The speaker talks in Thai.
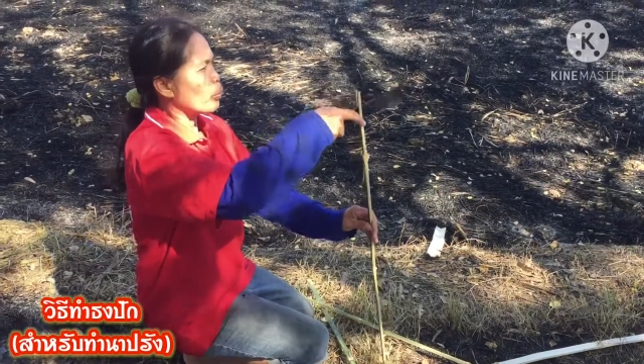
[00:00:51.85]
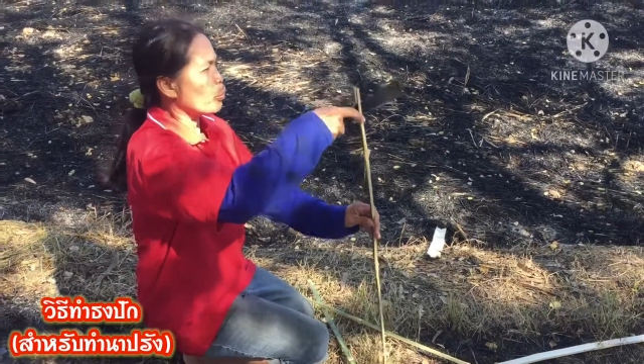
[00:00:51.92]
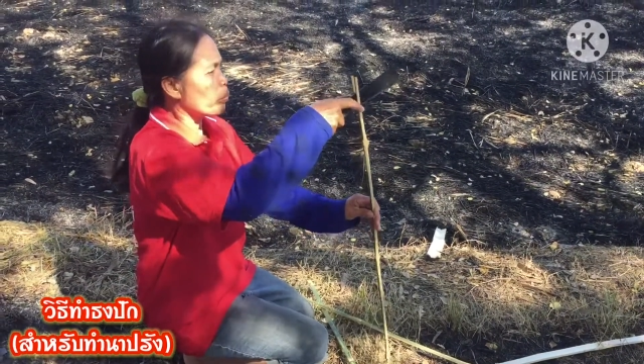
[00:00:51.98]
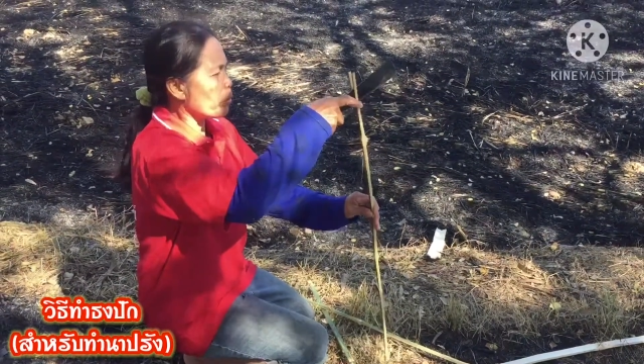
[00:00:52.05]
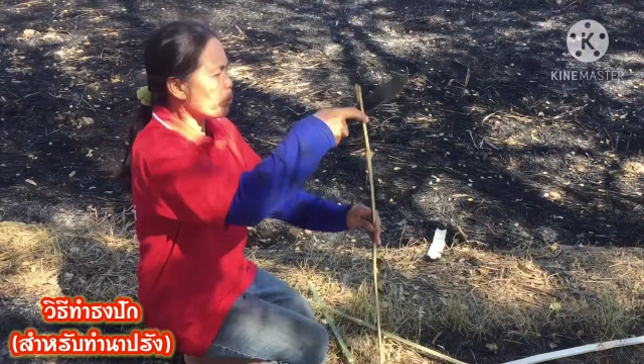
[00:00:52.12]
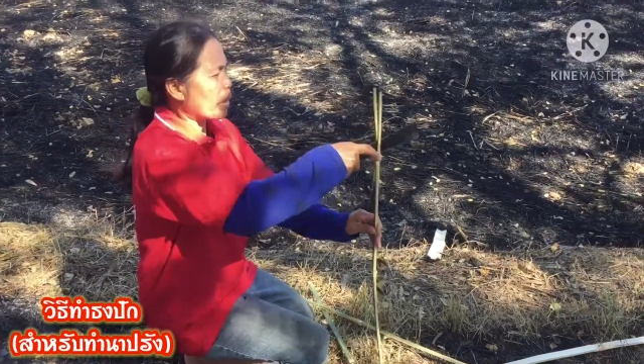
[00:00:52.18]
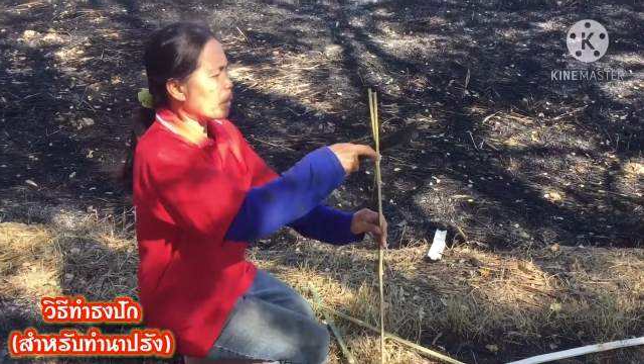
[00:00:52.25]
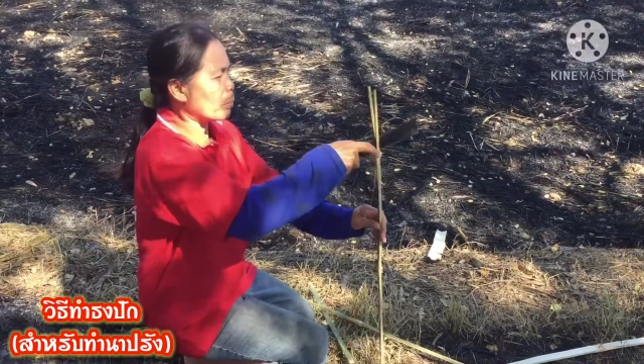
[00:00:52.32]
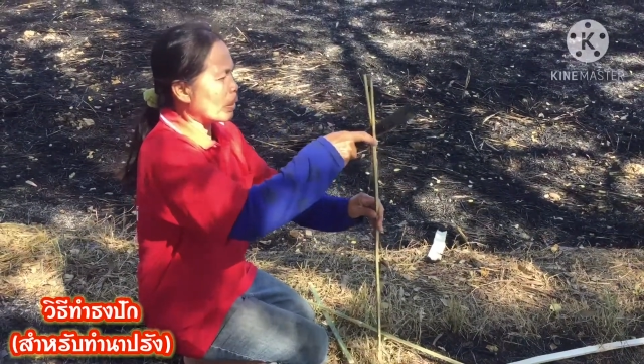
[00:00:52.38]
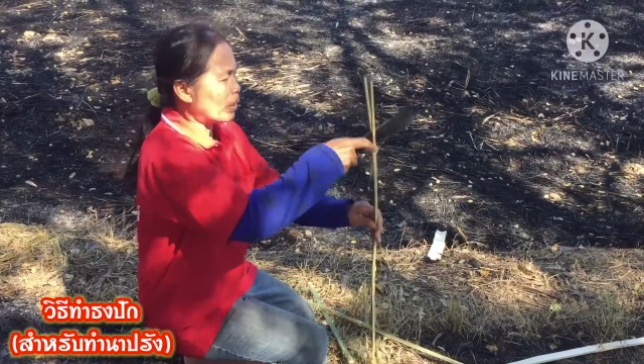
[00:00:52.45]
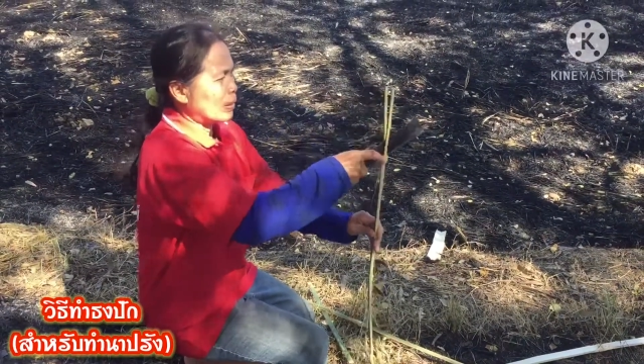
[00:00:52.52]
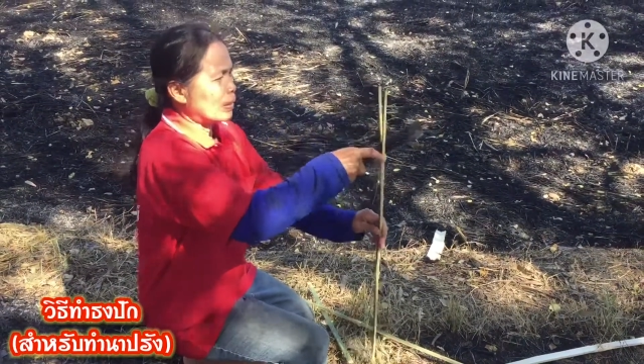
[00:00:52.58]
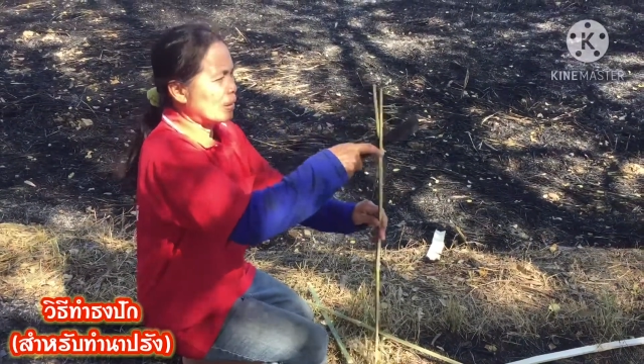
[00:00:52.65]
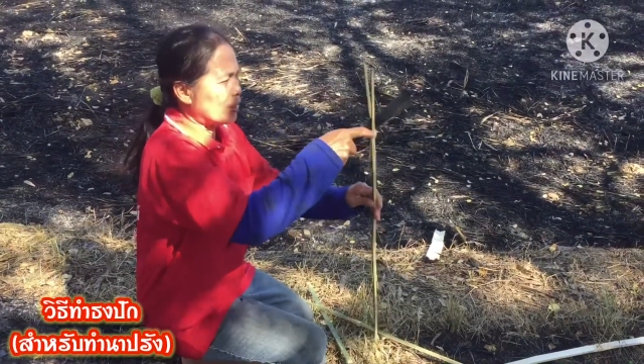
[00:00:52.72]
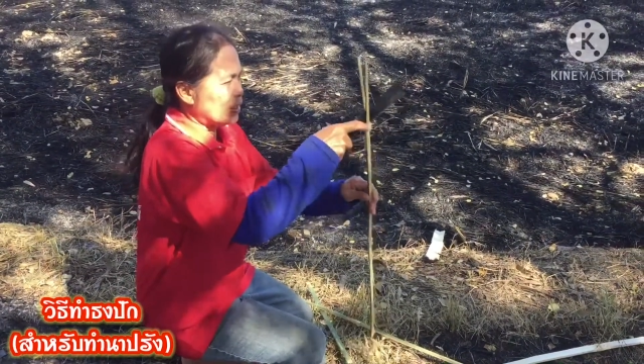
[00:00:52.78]
อกวิธี
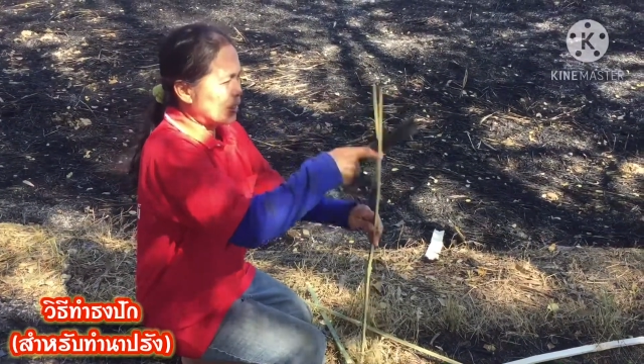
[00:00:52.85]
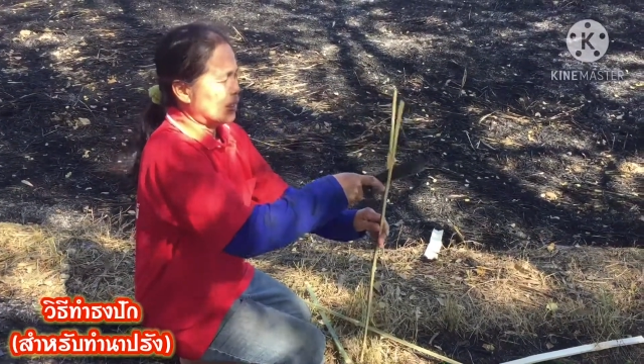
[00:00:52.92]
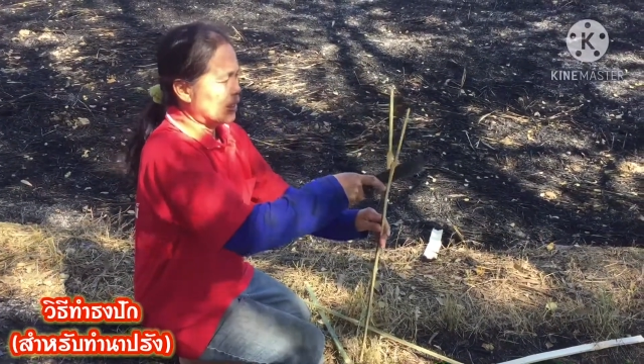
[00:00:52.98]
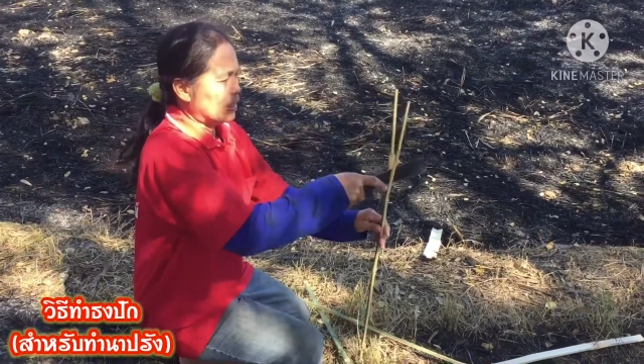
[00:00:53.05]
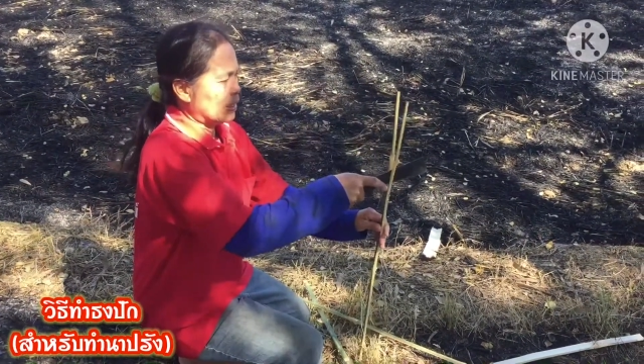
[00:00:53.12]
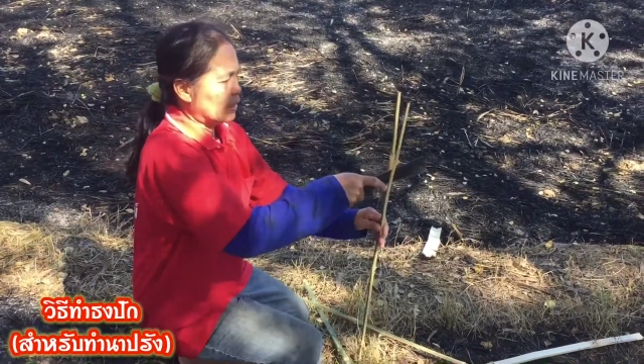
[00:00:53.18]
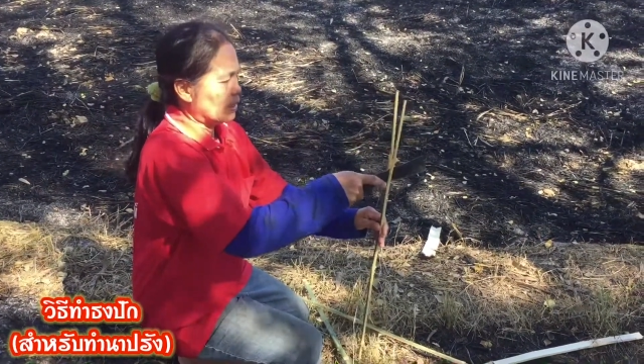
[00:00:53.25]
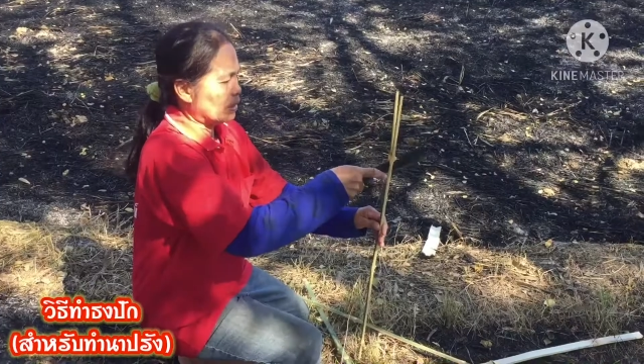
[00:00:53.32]
การเฮ็ด